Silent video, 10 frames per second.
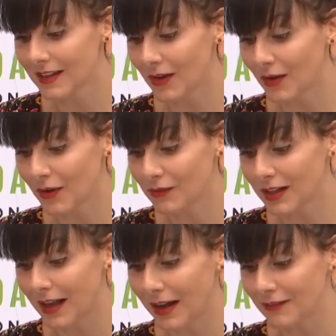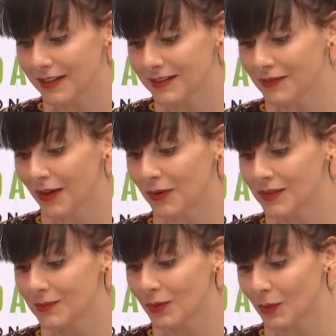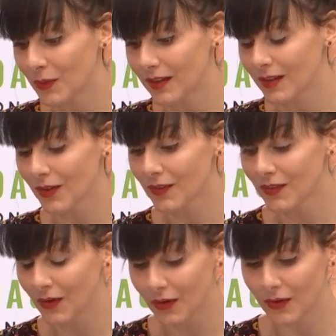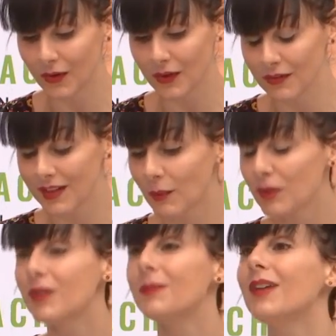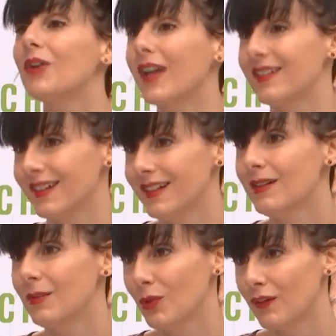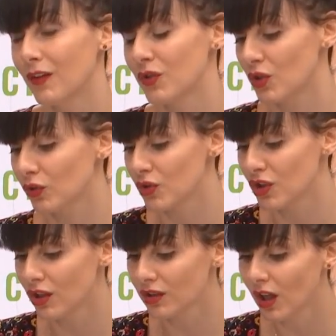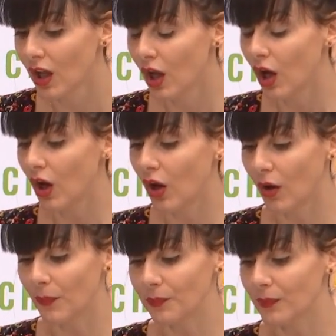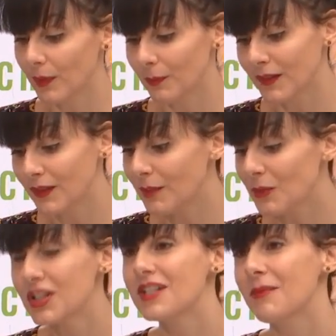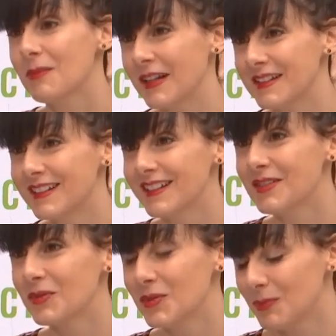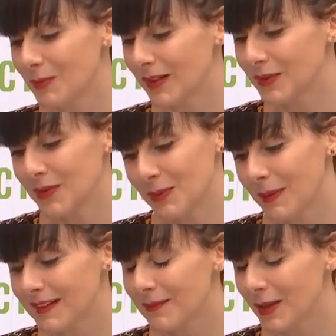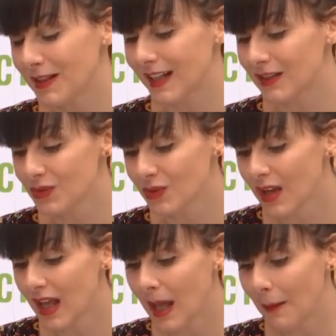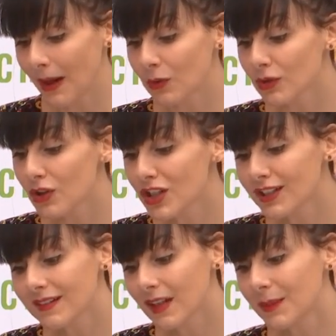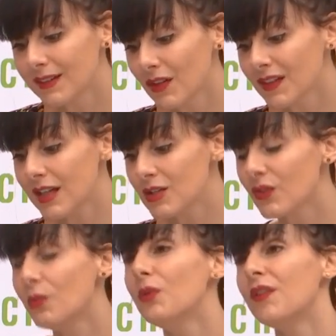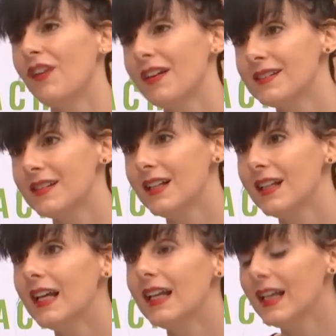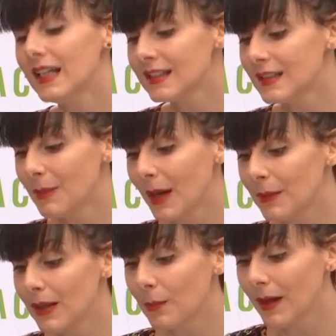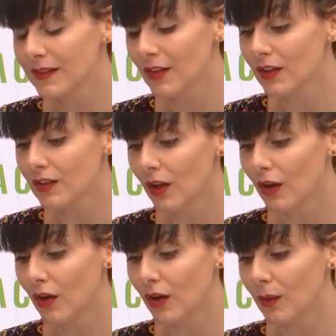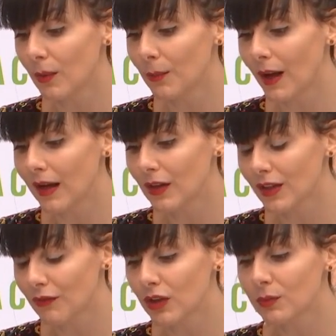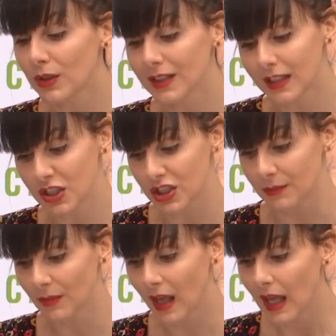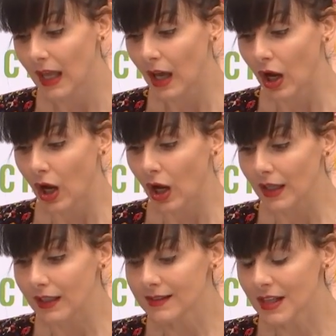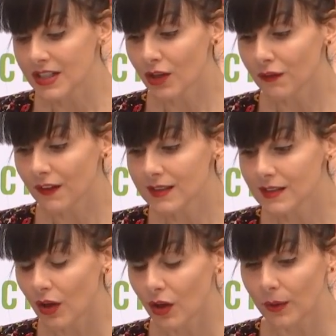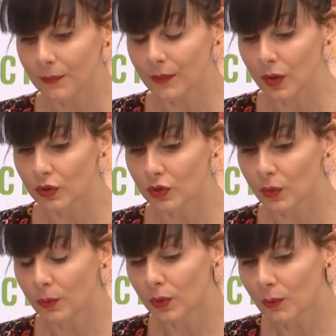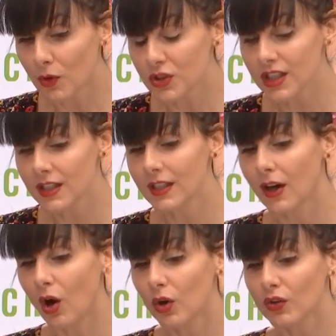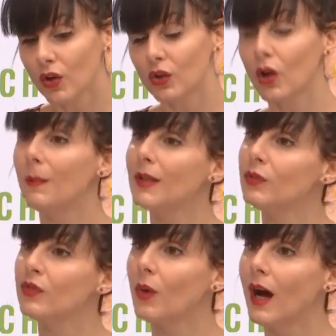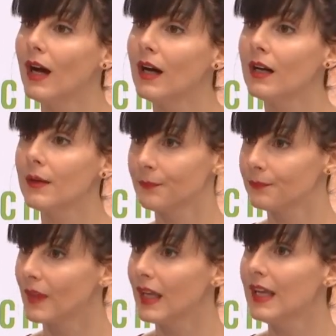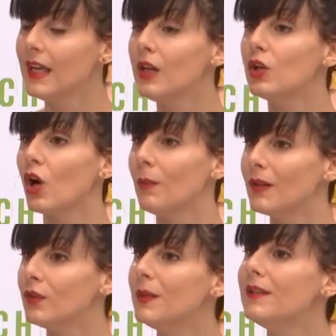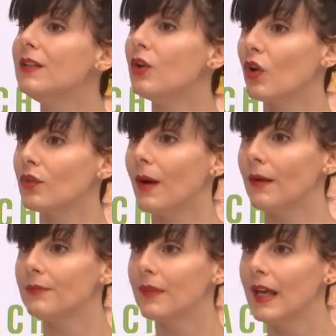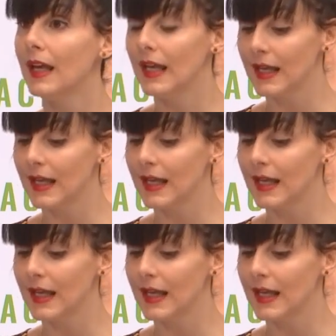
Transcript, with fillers: et voilà avec différents types de conséquences. évidemment, il faut être bien encadré pour faire ce genre de jeûne. personnellement, j'ai jamais pratiqué, donc je peux pas je peux pas témoigner là-dessus. Par contre, le jeûne intermittent, c'est quelque chose de plus facile et qui permet aux personnes ben d'avoir une bonne énergie. Il s'agit en fait euh, de ne plus manger entre le repas du soir et le repas de midi le lendemain.